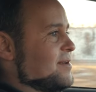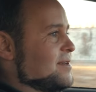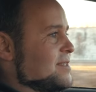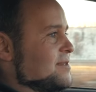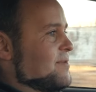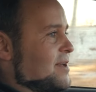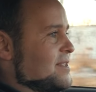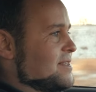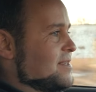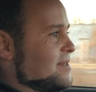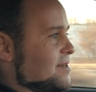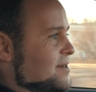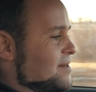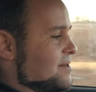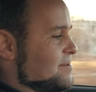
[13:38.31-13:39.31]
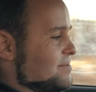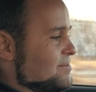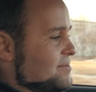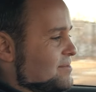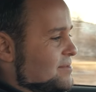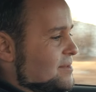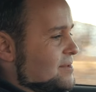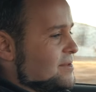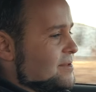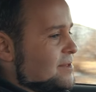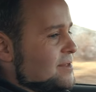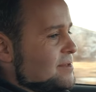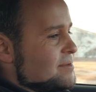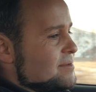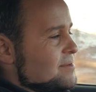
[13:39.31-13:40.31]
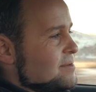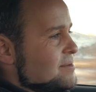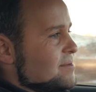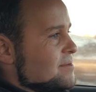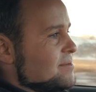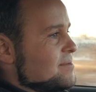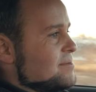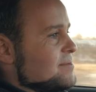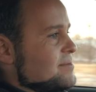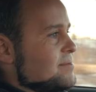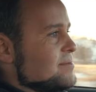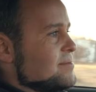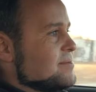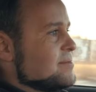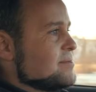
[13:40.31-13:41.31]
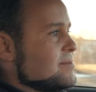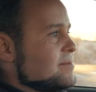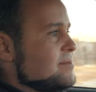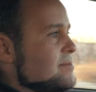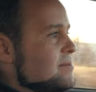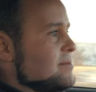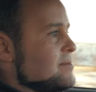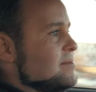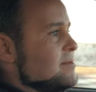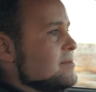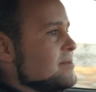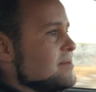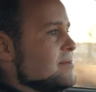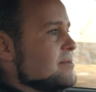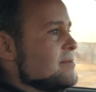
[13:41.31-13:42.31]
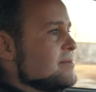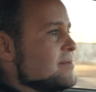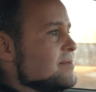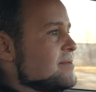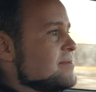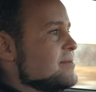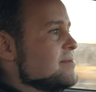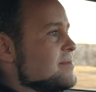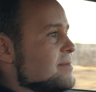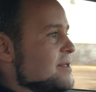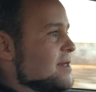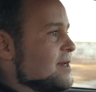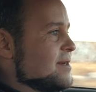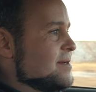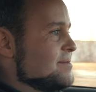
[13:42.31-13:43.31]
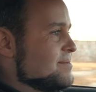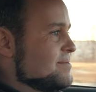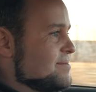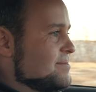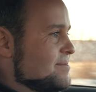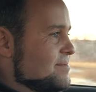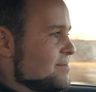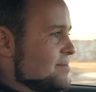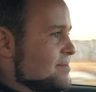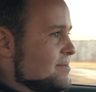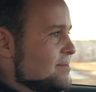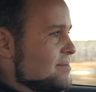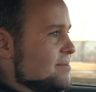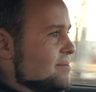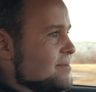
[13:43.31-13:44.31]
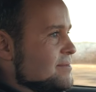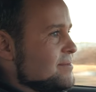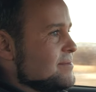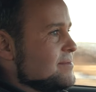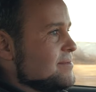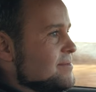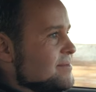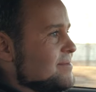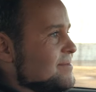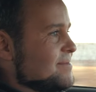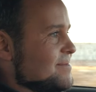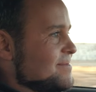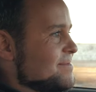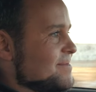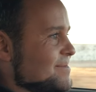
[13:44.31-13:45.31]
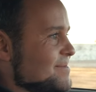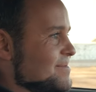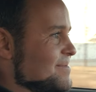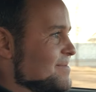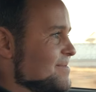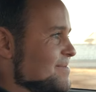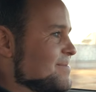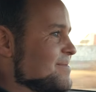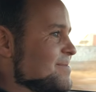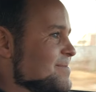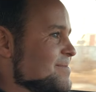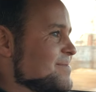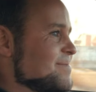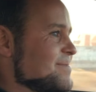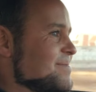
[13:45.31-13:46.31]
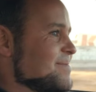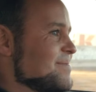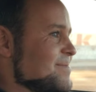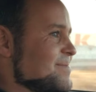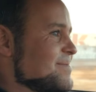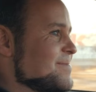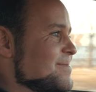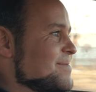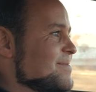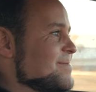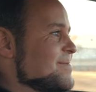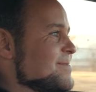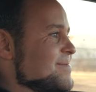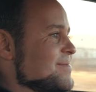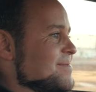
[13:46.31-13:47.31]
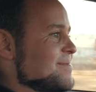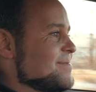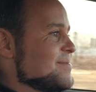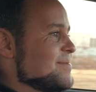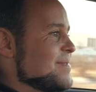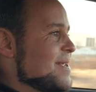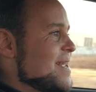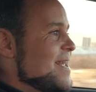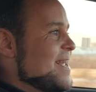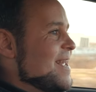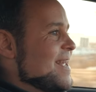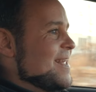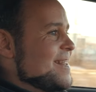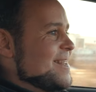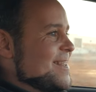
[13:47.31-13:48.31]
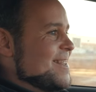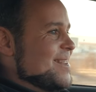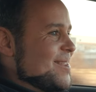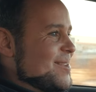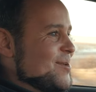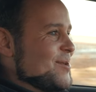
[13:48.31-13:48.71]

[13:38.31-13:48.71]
äh, ist Wahnsinn. Ne? Ja, mein, mein Bruder ist großer äh, E36-Verfechter Ja. und da ist das ja gefühlt noch schlimmer. Also da, da findest du ja gar nichts, was man nicht verbastelt ist. Also das ist echt Wahnsinn.